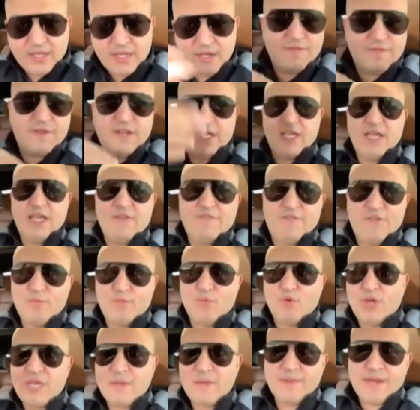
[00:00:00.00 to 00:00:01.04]
كيفنا
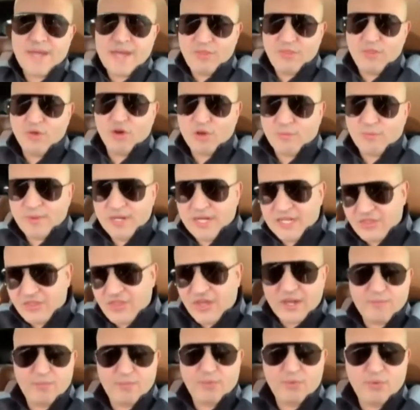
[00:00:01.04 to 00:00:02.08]
كيفهم وكيما هذوكم اللي
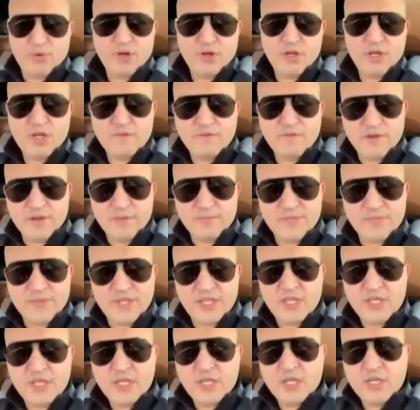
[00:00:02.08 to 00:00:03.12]
ضربوا
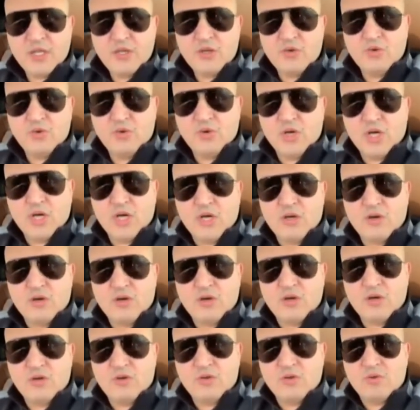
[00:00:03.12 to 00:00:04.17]
فهمتني
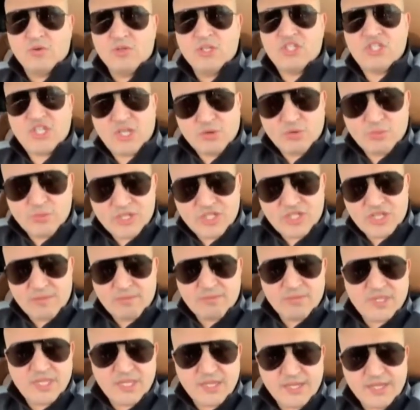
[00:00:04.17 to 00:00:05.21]

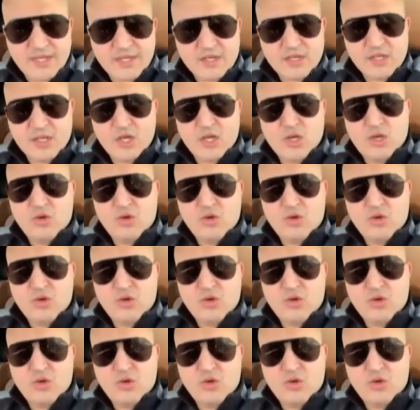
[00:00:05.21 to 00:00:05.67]
ومتشمتين